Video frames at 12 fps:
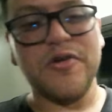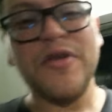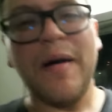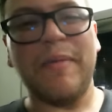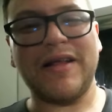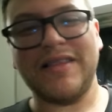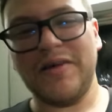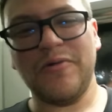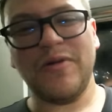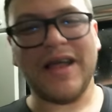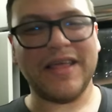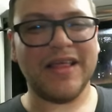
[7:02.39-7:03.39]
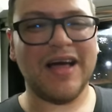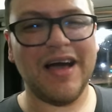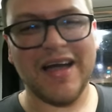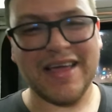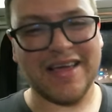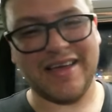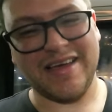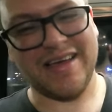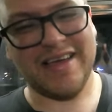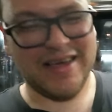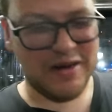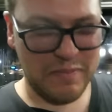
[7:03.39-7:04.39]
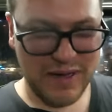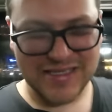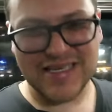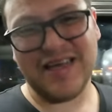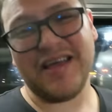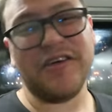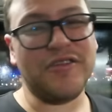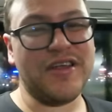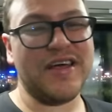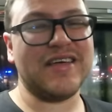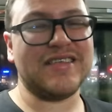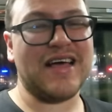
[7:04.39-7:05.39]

Y una particularidad es que el pasaje lo tenés que